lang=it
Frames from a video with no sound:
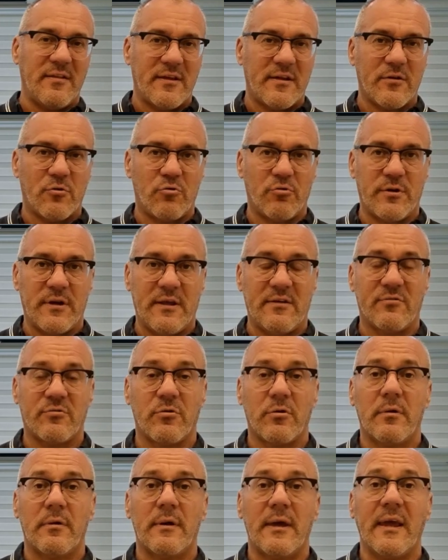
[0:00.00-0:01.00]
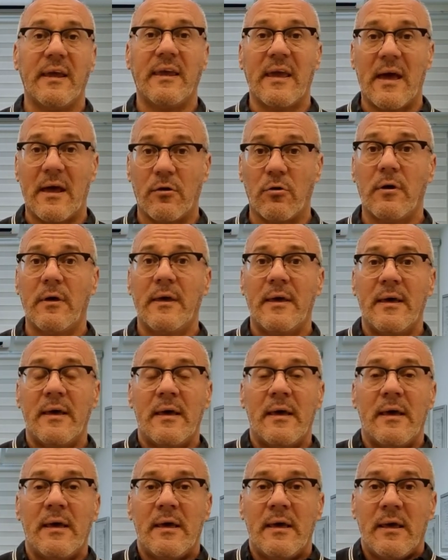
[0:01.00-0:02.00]
interconnesso. È chiaro
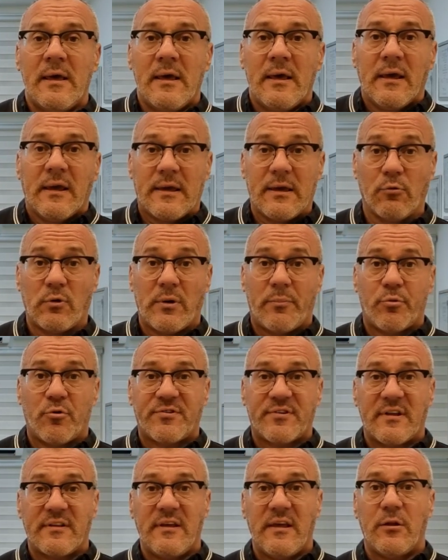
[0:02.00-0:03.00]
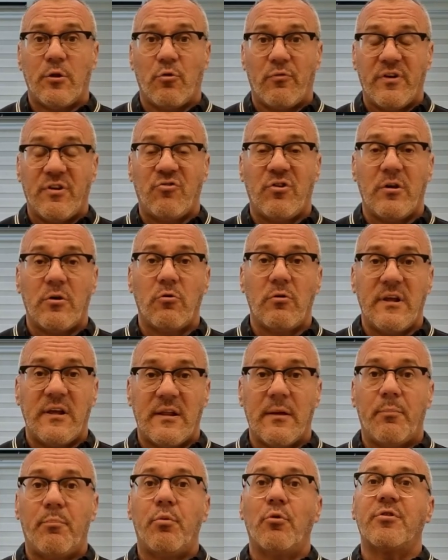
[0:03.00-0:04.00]
che una prostatite o
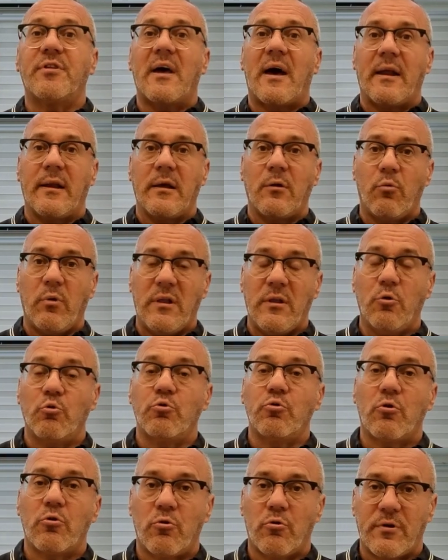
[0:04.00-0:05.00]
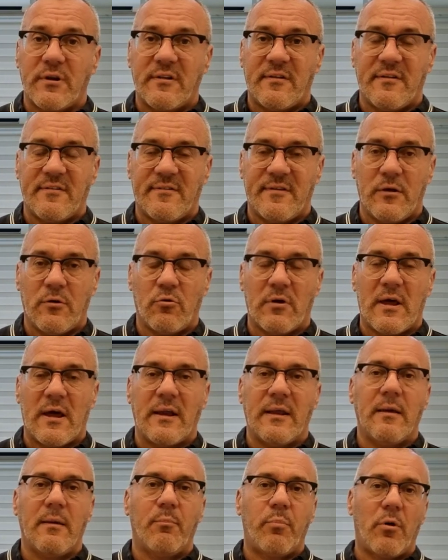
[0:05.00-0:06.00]
vesicolite può dare quindi un dolore
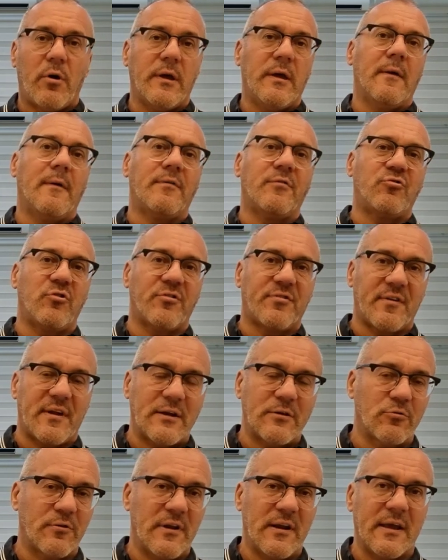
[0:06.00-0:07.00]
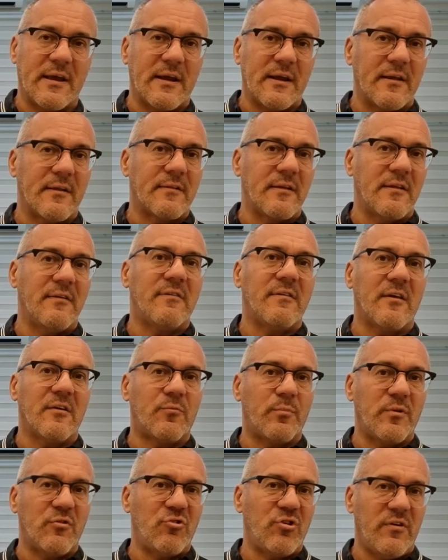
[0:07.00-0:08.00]
testicolare. Poi ci saranno delle caratteristiche
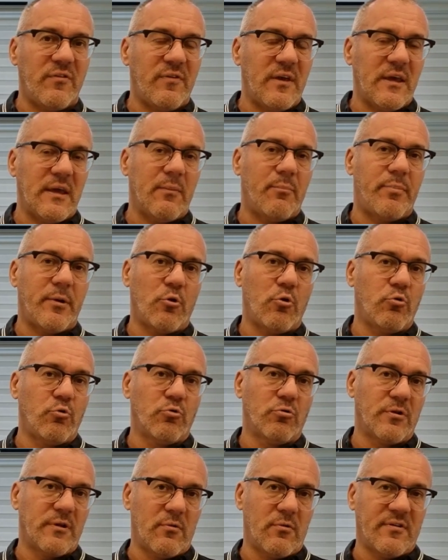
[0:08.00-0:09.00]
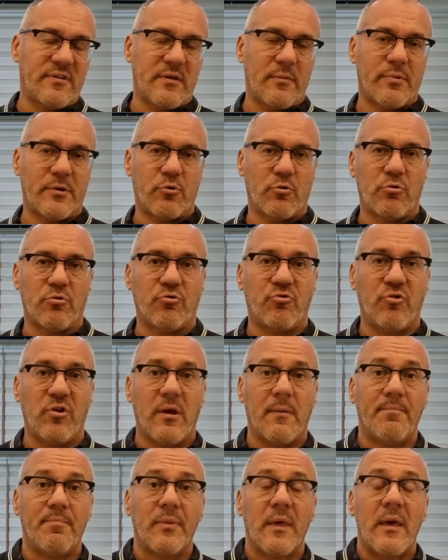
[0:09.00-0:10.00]
specifiche per ognuna di queste
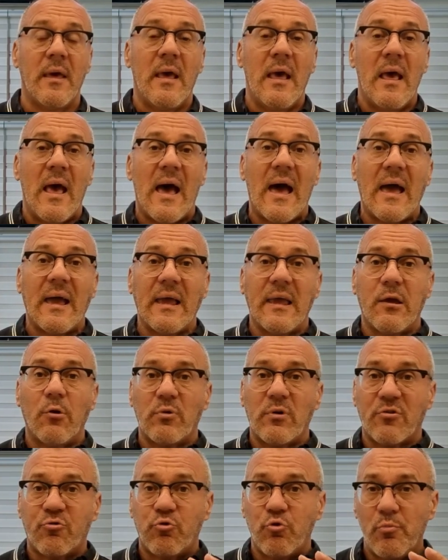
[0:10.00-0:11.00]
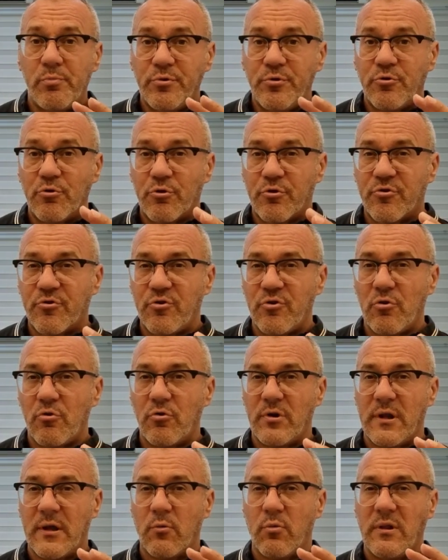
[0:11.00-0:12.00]
patologie. Anche una
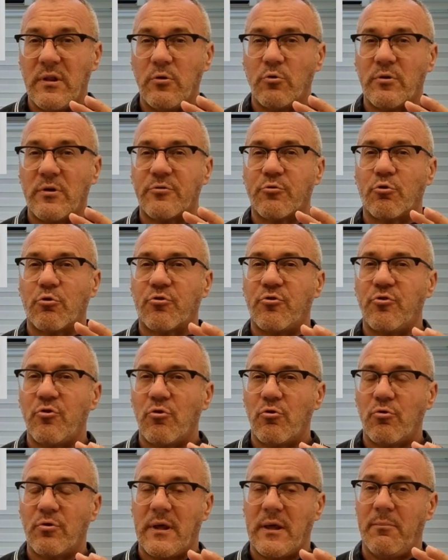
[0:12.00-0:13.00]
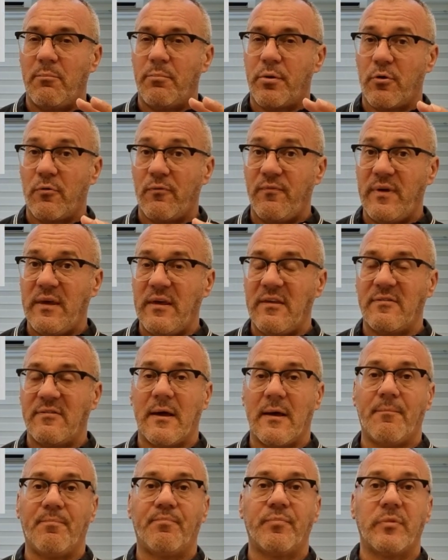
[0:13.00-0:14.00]
subtorsione, quindi una torsione
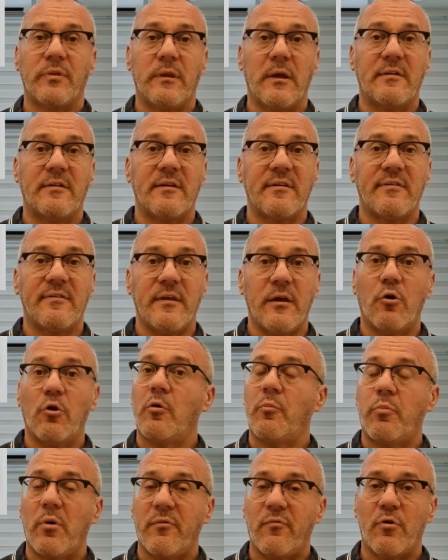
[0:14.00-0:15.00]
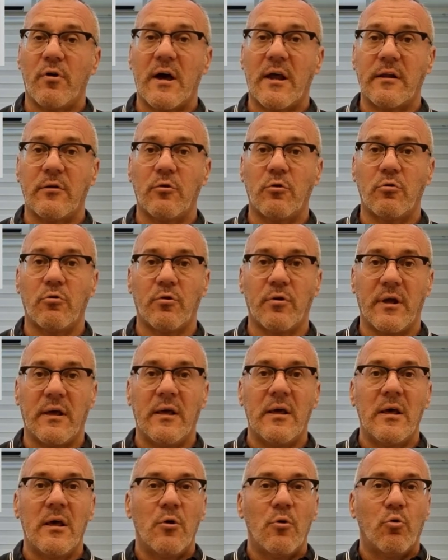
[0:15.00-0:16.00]
improvvisa del testicolo può evocare
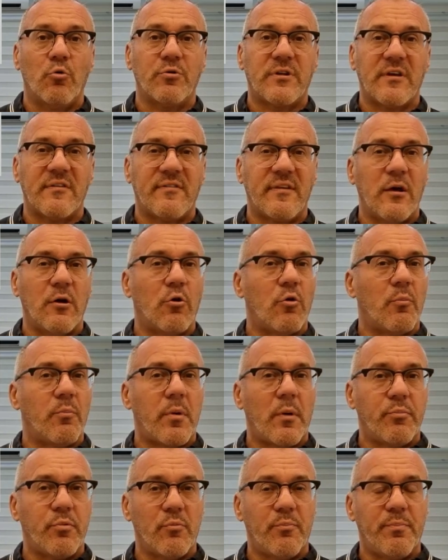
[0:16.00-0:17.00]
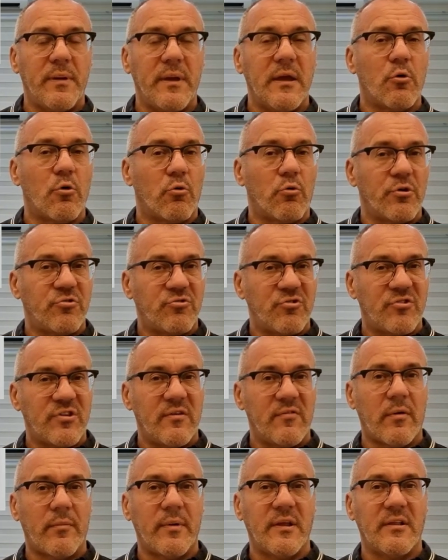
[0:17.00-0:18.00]
dolore. Un testicolo un po' più piccolo,
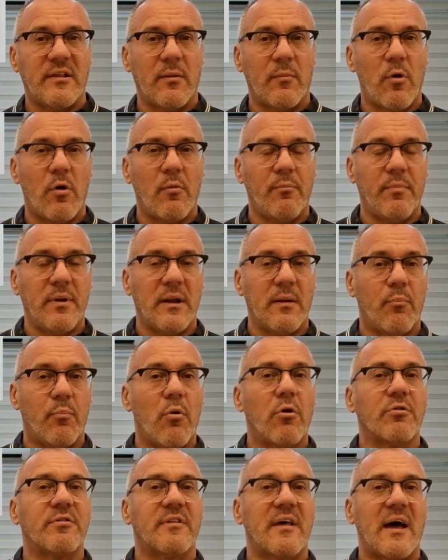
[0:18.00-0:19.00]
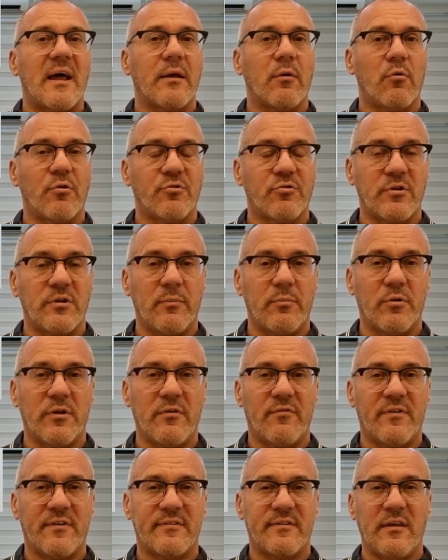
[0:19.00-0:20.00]
eccessivamente mobile, può dare questo tipo
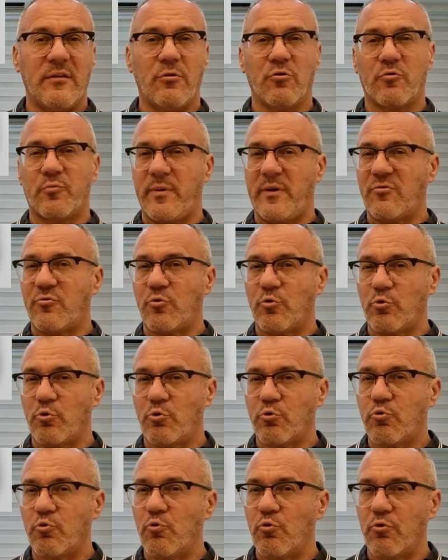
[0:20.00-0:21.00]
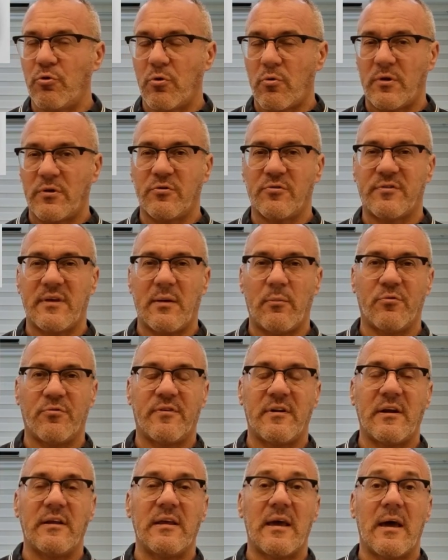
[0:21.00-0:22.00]
di fastidio, spesso notturno quando siamo
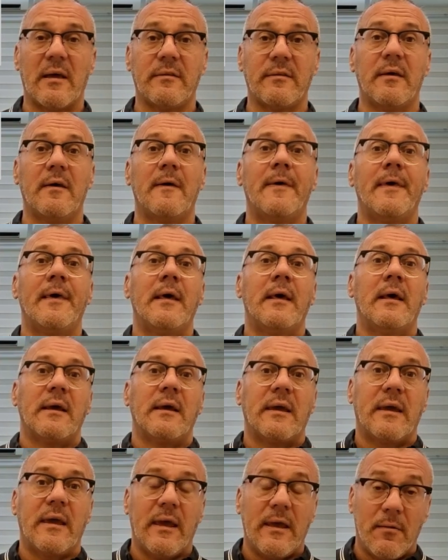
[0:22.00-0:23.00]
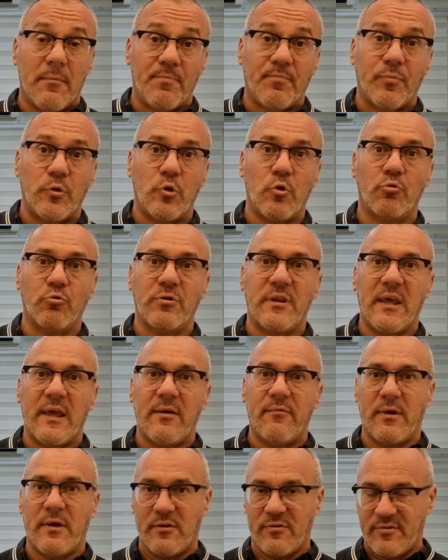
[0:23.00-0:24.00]
sdraiati che non
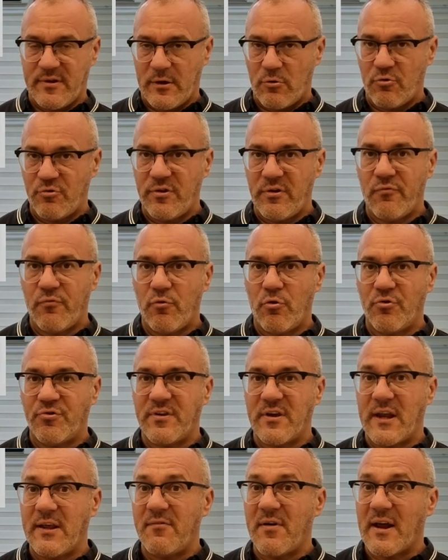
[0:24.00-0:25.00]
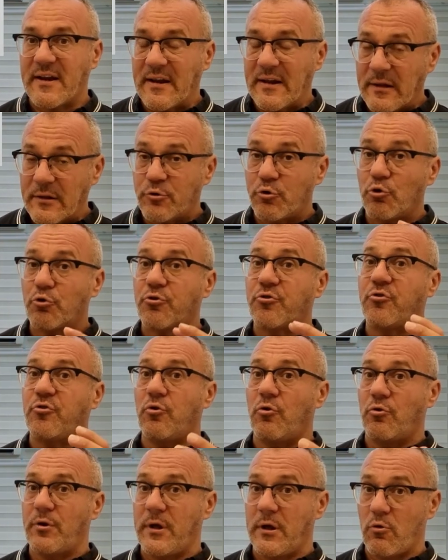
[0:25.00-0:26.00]
deve, se così fosse, arrivare alla
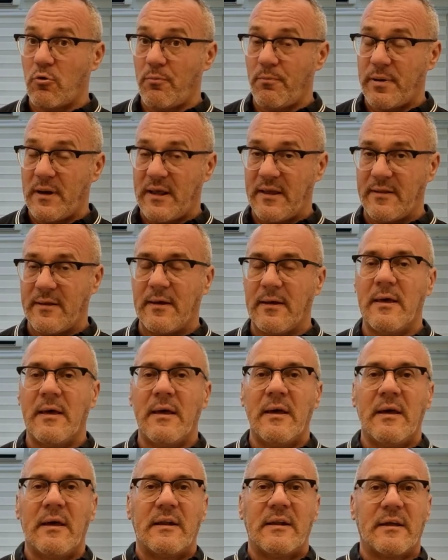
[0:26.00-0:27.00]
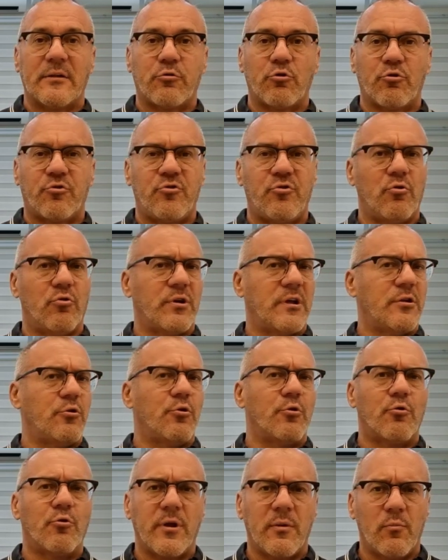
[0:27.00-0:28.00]
torsione completa. La torsione,
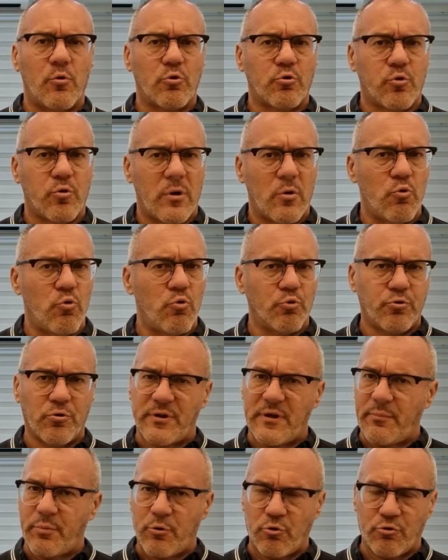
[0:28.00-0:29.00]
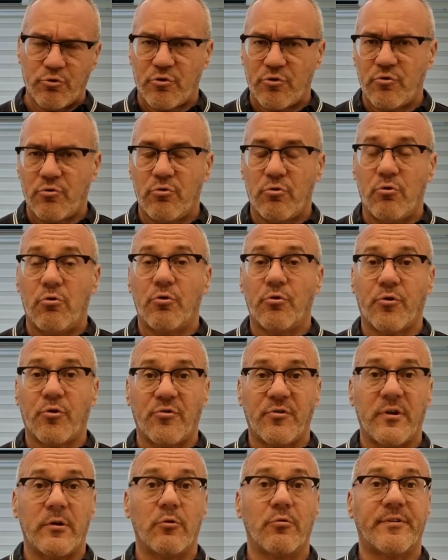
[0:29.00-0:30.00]
dolore molto acuto da pronto
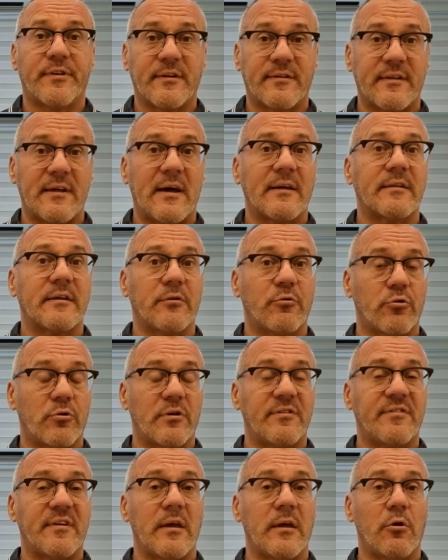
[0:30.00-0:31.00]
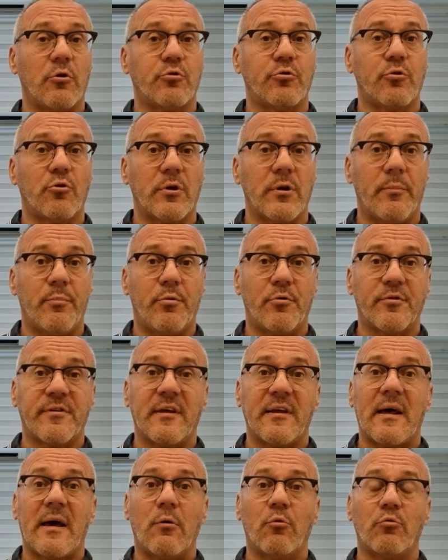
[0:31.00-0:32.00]
soccorso, se non trattata, entro le 6-8 ore
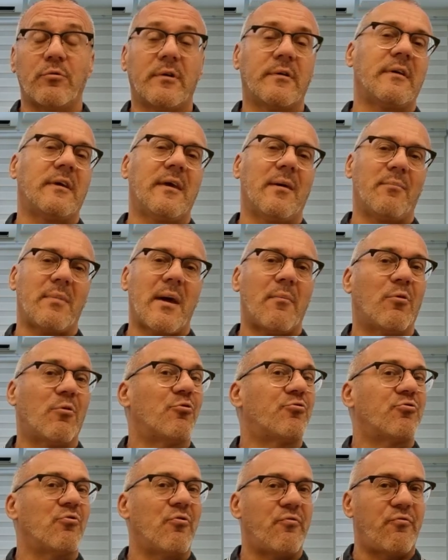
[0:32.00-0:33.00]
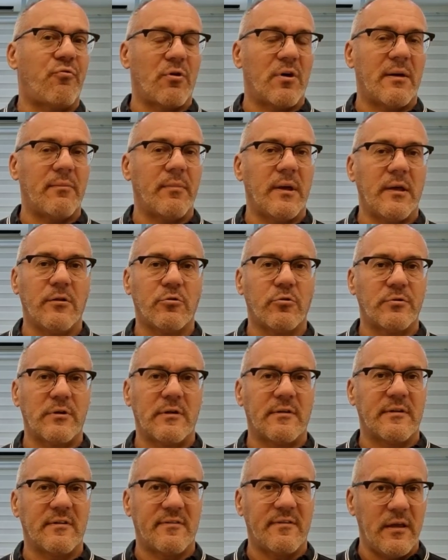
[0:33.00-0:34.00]
porterà a un, chiamiamolo, soffocamento
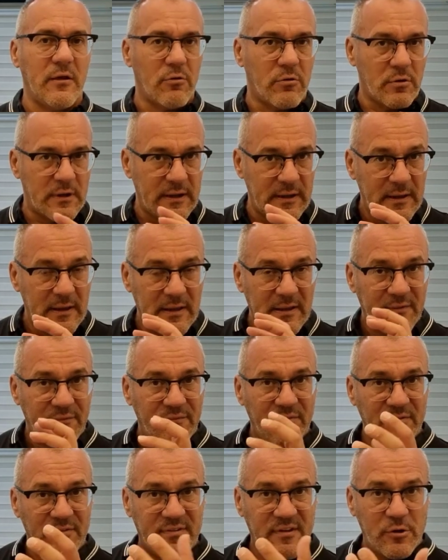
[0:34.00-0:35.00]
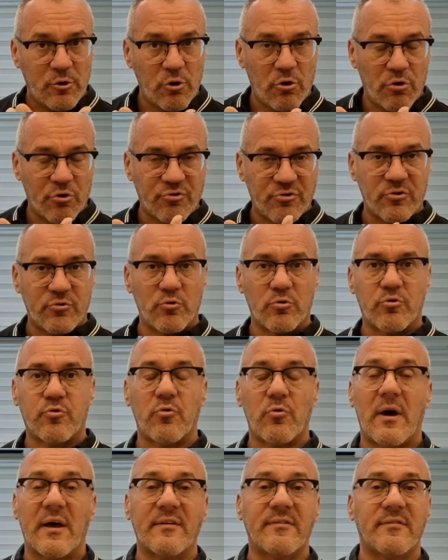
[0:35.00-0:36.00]
del testicolo che si torce sul
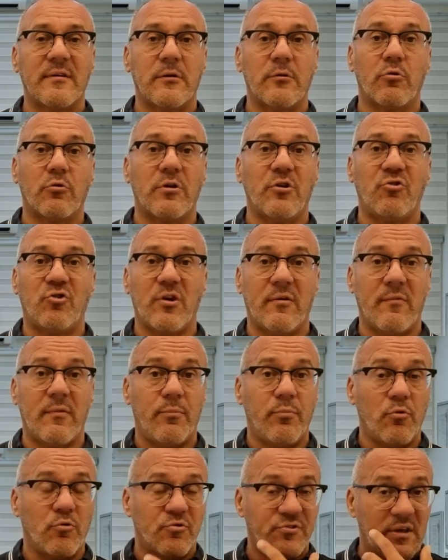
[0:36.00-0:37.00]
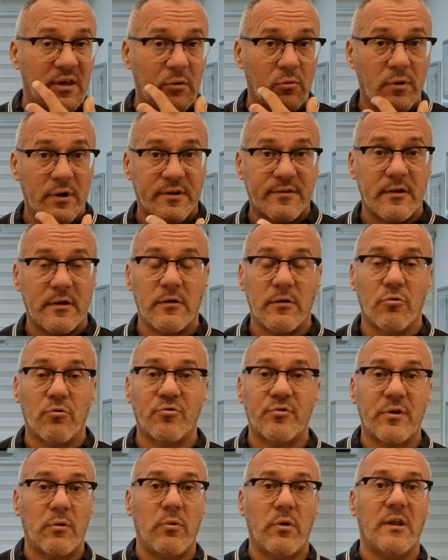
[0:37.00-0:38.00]
suo asse, non riceve più sangue
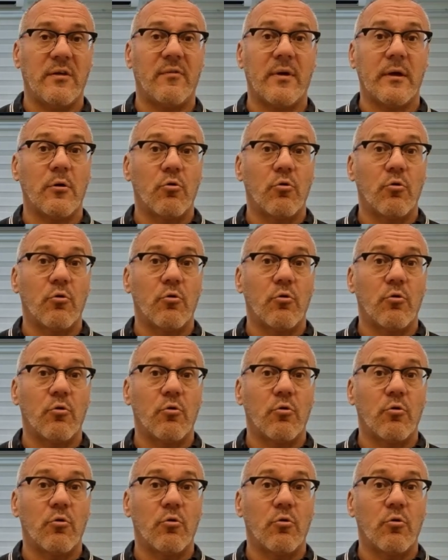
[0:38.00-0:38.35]
arterioso e quindi va